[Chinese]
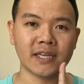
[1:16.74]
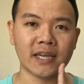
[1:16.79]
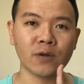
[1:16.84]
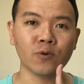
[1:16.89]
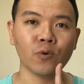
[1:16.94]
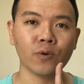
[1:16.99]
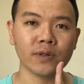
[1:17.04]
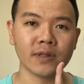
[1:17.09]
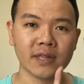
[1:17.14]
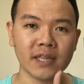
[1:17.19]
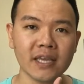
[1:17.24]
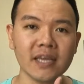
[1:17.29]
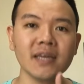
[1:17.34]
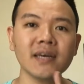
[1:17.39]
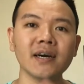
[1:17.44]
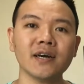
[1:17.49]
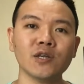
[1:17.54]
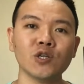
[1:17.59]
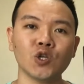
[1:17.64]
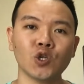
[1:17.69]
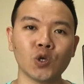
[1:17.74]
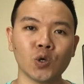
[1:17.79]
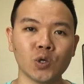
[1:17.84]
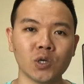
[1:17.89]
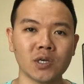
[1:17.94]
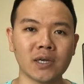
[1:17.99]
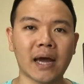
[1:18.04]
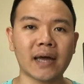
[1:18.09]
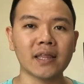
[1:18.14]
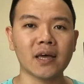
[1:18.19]
结果，第一个就
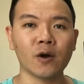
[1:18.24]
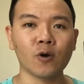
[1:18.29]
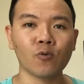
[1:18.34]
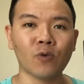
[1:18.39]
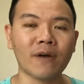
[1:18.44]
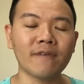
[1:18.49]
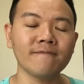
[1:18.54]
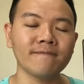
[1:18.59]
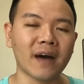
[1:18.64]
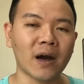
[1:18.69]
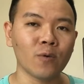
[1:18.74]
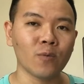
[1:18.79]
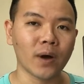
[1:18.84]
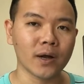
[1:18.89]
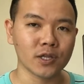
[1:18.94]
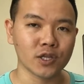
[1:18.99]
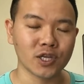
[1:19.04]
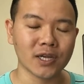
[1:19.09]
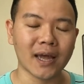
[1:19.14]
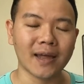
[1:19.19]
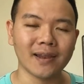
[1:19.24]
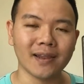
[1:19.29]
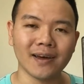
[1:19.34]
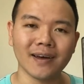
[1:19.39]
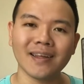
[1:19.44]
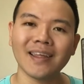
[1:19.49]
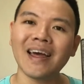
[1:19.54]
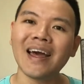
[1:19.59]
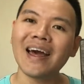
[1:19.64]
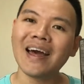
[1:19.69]
是它的官方网站
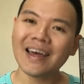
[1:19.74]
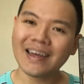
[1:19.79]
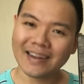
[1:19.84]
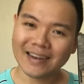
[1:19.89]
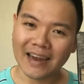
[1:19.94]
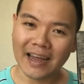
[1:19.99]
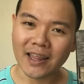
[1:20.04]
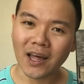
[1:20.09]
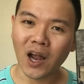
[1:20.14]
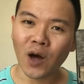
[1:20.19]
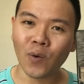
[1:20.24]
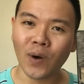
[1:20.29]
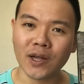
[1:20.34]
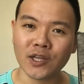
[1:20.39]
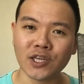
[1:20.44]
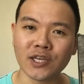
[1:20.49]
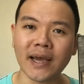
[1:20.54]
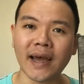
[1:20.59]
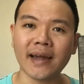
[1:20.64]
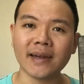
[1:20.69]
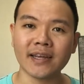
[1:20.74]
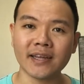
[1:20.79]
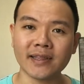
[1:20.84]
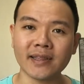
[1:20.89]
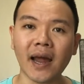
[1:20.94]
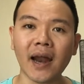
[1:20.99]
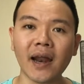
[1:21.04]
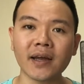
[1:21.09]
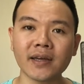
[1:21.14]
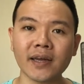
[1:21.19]
了。来到了网站，您
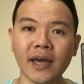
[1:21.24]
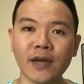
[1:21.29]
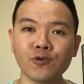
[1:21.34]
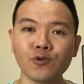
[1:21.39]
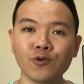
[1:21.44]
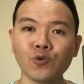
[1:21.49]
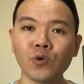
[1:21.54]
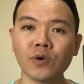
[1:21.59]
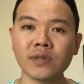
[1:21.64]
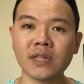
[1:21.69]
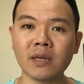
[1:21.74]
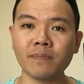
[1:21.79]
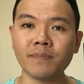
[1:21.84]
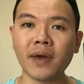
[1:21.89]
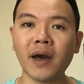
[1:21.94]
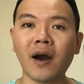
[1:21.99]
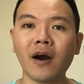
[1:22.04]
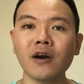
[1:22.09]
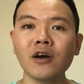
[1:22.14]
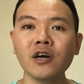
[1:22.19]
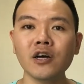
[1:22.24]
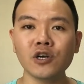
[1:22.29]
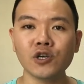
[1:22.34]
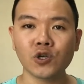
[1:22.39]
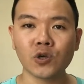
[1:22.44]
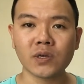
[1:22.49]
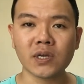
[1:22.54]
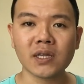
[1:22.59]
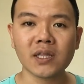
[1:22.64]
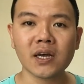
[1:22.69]
当然可以去做订票。
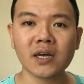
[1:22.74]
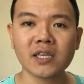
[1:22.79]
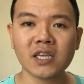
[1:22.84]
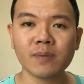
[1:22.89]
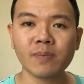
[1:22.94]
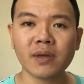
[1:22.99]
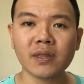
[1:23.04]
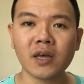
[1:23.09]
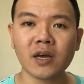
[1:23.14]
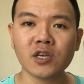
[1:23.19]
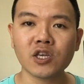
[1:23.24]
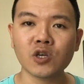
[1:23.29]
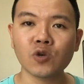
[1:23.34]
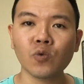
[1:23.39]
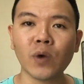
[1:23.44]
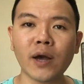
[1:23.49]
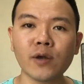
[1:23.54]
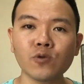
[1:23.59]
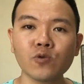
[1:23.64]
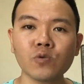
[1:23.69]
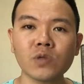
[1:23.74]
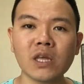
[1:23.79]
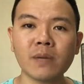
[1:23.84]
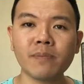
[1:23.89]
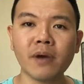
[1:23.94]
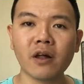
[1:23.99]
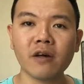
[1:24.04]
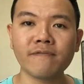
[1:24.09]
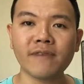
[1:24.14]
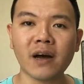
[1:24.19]
首先呢，这边呢是快速订
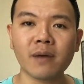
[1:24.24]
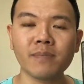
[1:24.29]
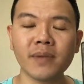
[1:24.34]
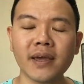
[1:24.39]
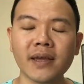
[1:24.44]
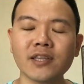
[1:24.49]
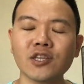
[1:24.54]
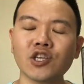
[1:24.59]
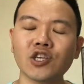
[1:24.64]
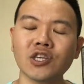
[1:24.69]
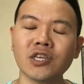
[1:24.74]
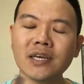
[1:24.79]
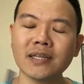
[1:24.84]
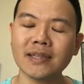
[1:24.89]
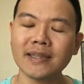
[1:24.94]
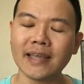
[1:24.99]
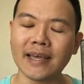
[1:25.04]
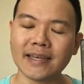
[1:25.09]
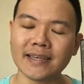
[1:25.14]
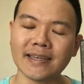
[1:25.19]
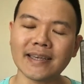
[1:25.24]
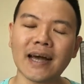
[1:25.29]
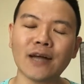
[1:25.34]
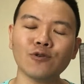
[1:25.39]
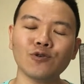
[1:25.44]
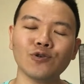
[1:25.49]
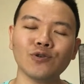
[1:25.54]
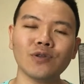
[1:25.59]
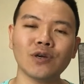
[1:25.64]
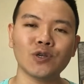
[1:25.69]
票的方面，直接点下
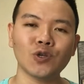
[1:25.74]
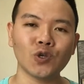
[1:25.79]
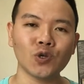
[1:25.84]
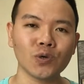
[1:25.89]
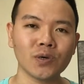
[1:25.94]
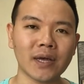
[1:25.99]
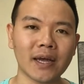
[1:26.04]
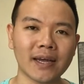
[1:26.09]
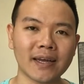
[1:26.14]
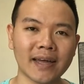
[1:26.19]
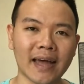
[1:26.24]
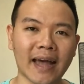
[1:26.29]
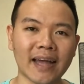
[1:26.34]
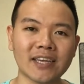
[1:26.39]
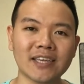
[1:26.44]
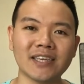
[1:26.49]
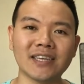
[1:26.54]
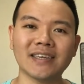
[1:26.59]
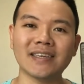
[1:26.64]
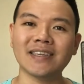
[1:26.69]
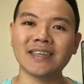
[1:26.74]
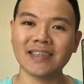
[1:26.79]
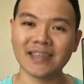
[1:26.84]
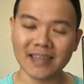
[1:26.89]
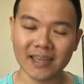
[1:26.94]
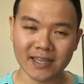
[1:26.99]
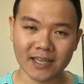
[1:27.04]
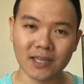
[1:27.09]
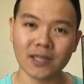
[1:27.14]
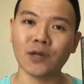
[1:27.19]
去呢就可以开始
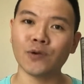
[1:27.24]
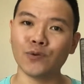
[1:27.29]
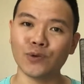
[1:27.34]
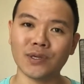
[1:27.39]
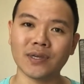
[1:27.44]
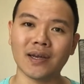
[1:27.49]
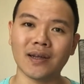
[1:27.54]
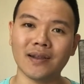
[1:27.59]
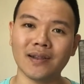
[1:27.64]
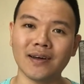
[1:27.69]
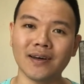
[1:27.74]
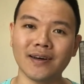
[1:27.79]
这次的旅程